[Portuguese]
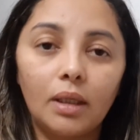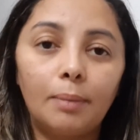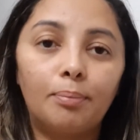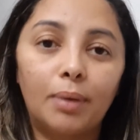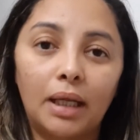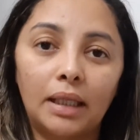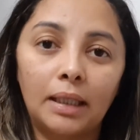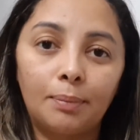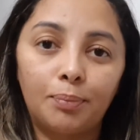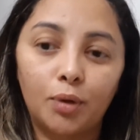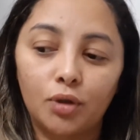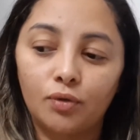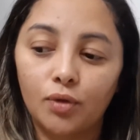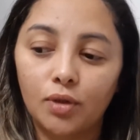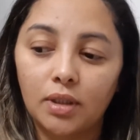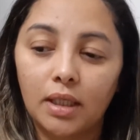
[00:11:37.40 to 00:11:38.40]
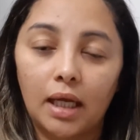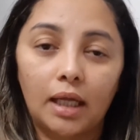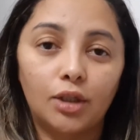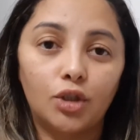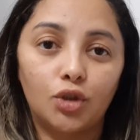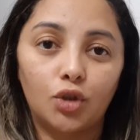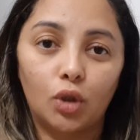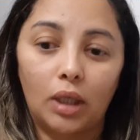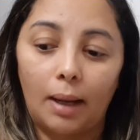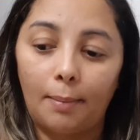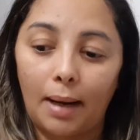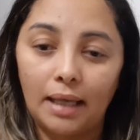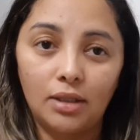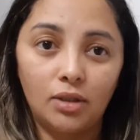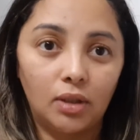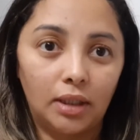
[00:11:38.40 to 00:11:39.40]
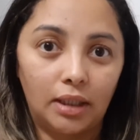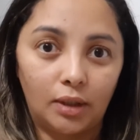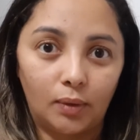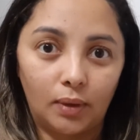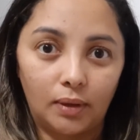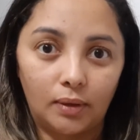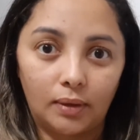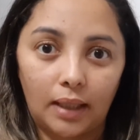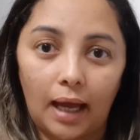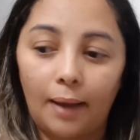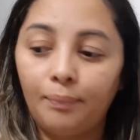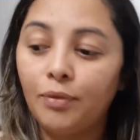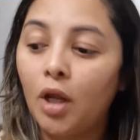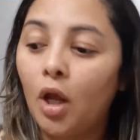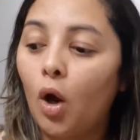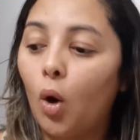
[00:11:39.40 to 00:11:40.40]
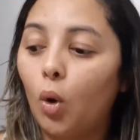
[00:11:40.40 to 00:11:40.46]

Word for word: para depois você adicionar mais líquido, tá?